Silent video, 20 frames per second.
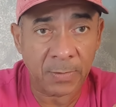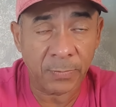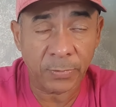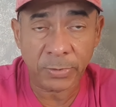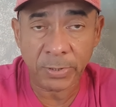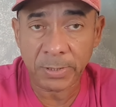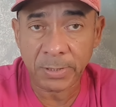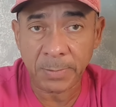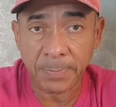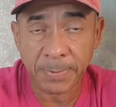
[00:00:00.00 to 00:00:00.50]
que
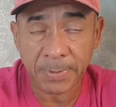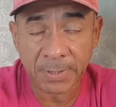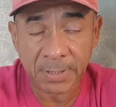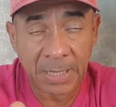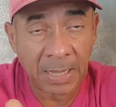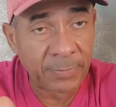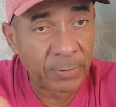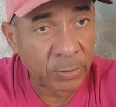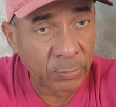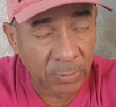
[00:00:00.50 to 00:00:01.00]
vocês que
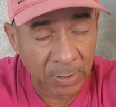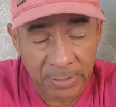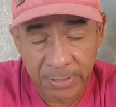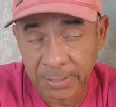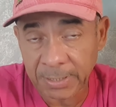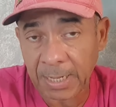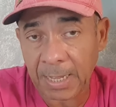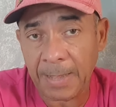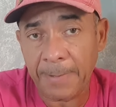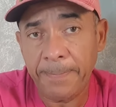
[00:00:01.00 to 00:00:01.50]
precisavam
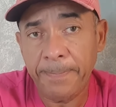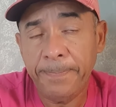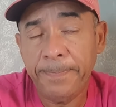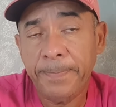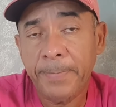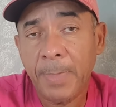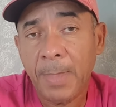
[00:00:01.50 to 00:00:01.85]
atualizar,